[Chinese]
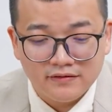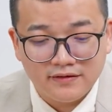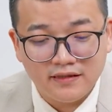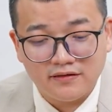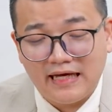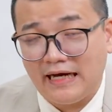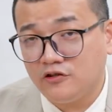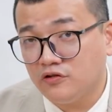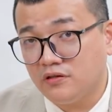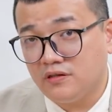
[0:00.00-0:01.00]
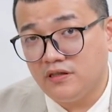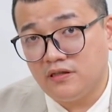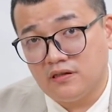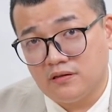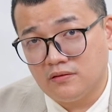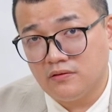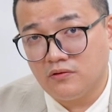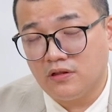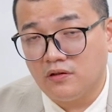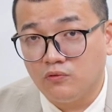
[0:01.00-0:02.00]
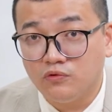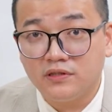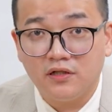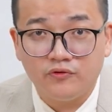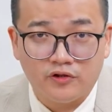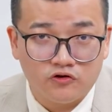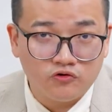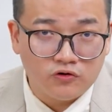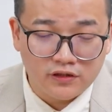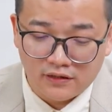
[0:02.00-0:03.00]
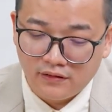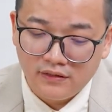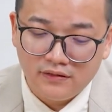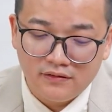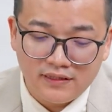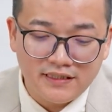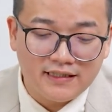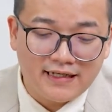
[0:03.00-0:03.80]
这个大概就是一个呃无生源说的一些